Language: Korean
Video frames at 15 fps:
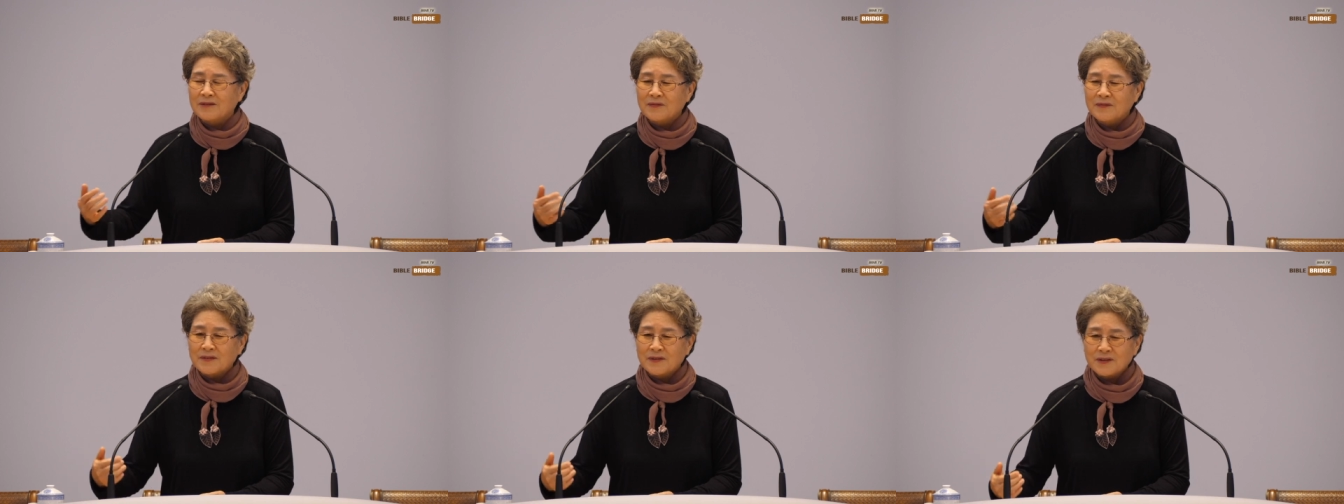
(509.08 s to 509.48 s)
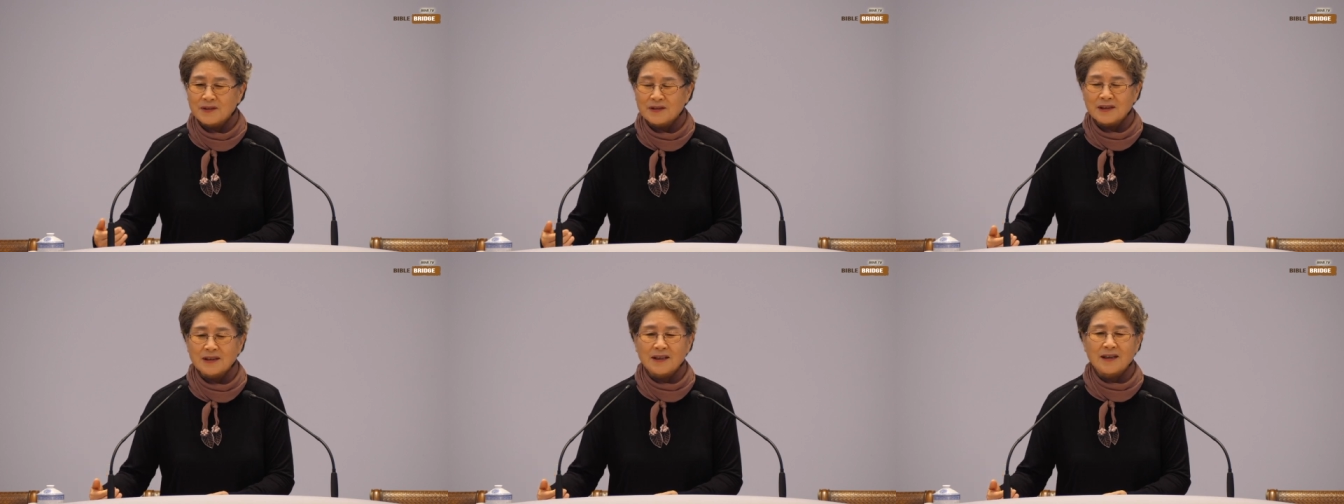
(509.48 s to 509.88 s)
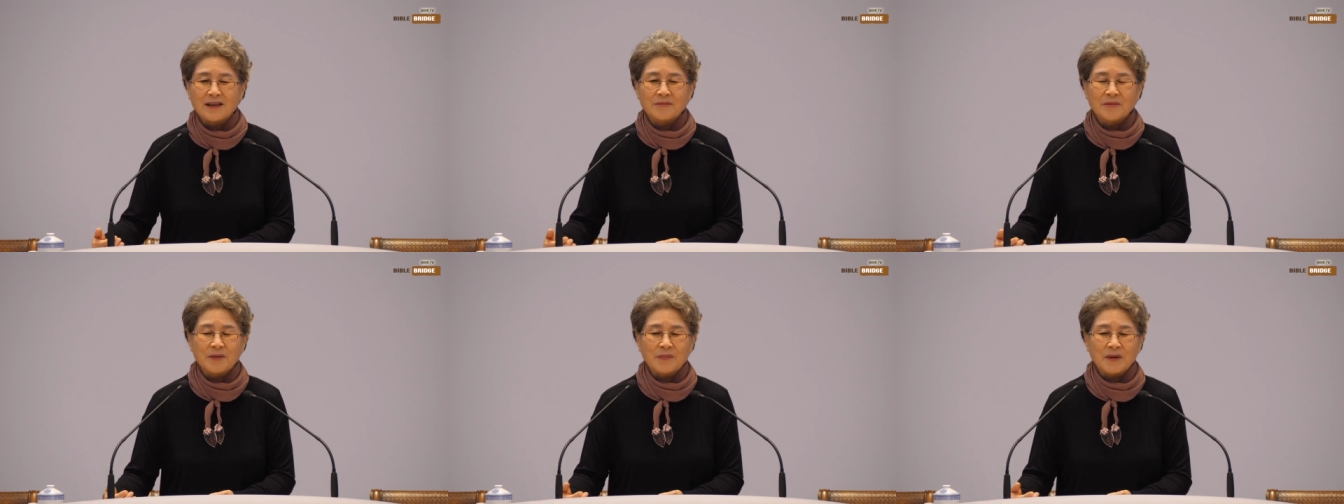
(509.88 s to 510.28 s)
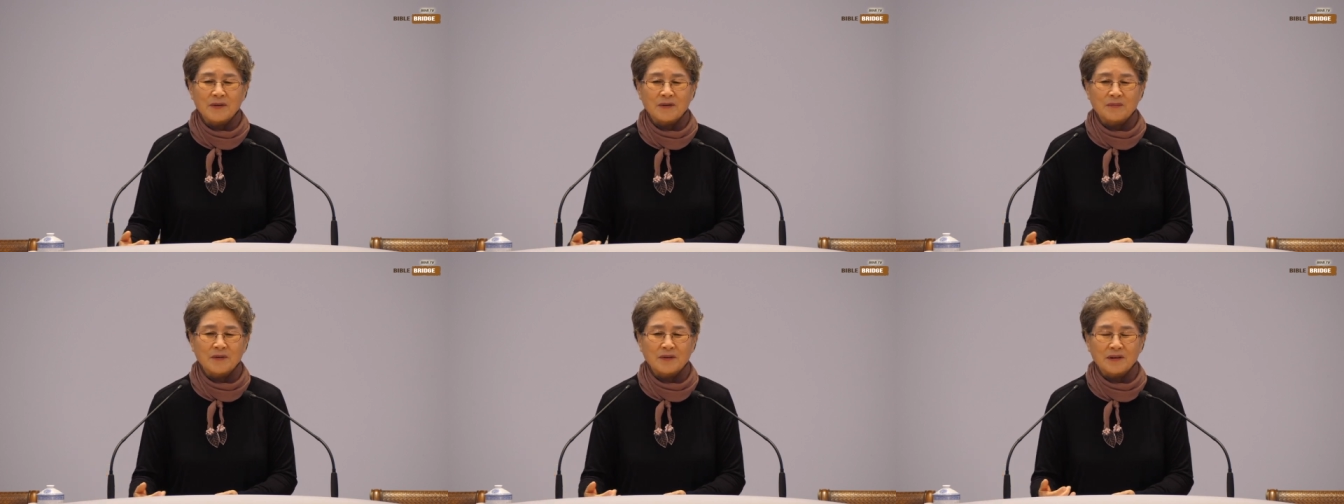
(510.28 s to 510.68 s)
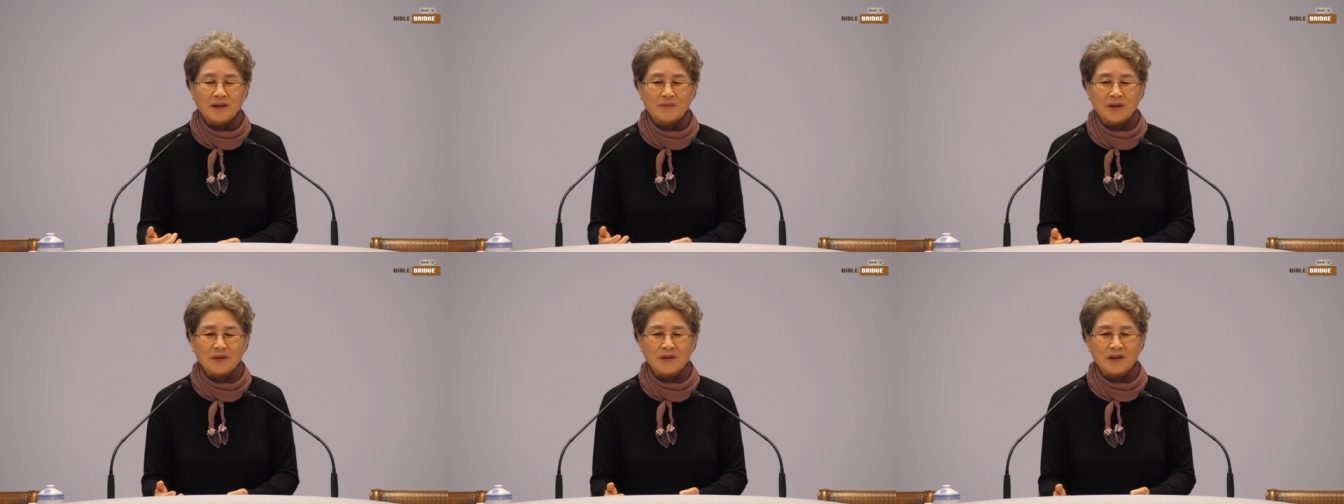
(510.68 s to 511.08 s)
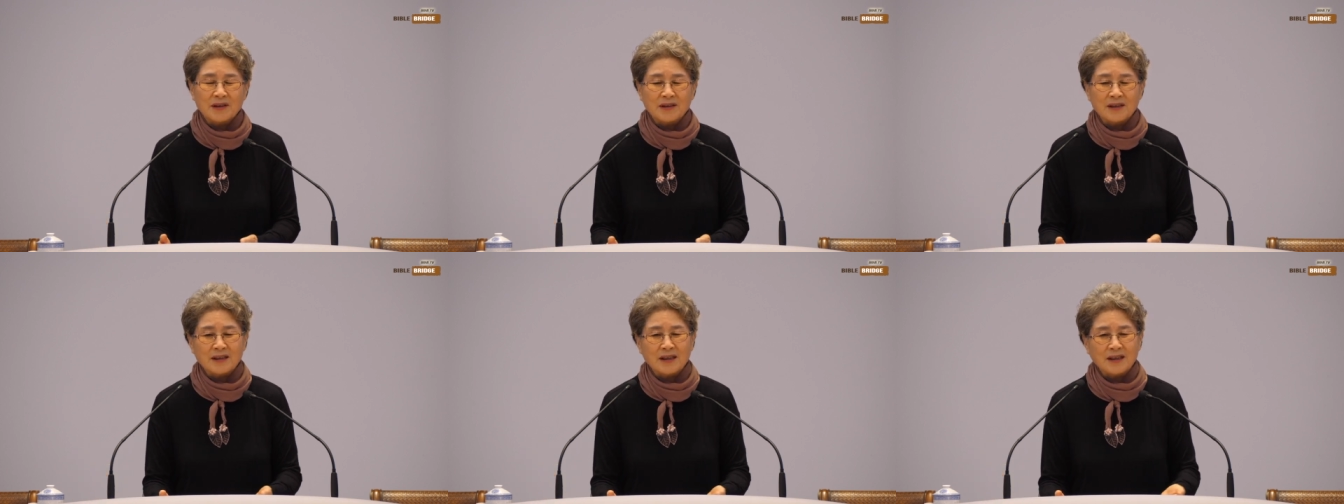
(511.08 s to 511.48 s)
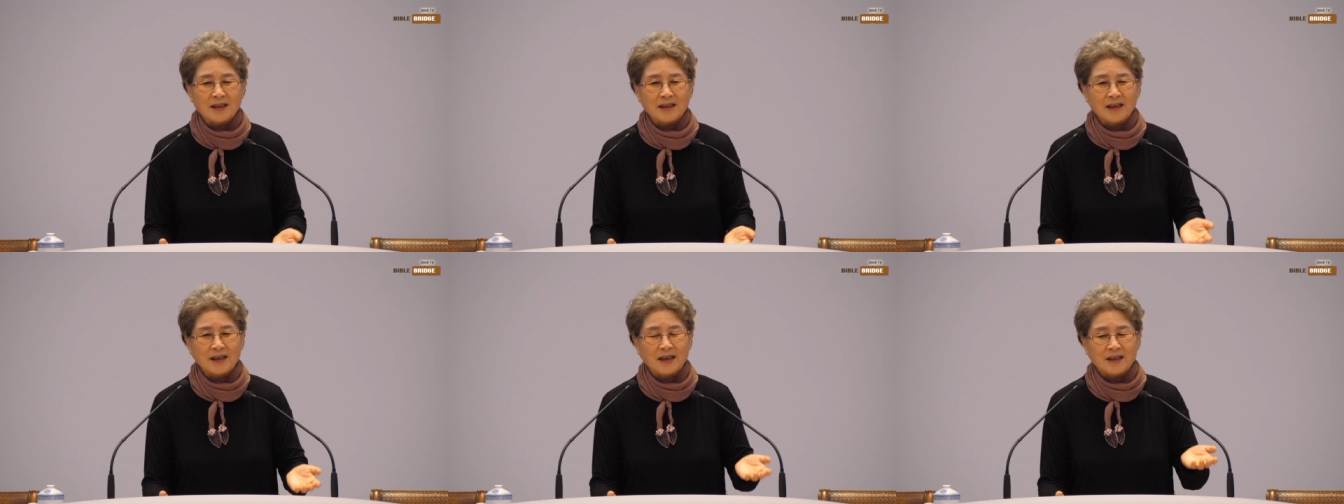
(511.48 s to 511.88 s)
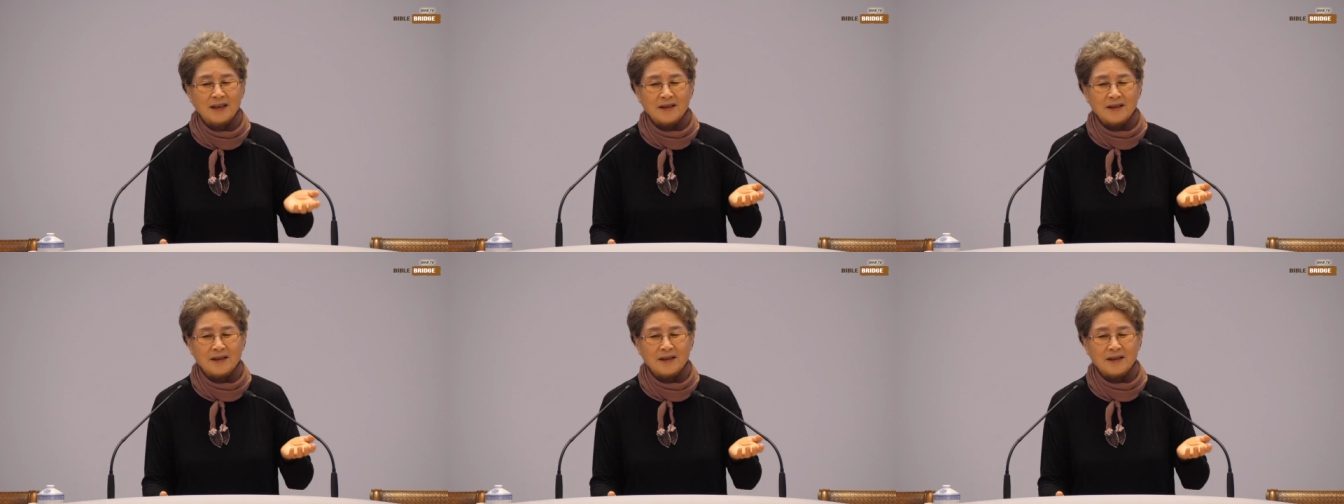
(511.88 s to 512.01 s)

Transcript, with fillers: 또 이제 다음에 배고플 때 먹고 이렇게 해야